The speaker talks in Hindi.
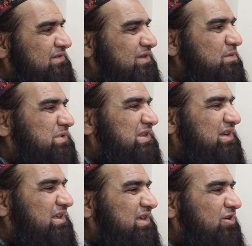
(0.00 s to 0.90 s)
ये पता
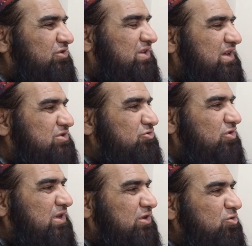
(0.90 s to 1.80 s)
नहीं क्या होता है
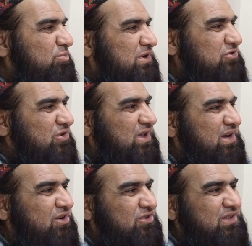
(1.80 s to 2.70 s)
चूल्हे के ऊपर जो
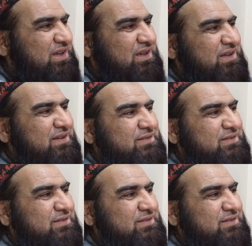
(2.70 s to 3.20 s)
लगा होता है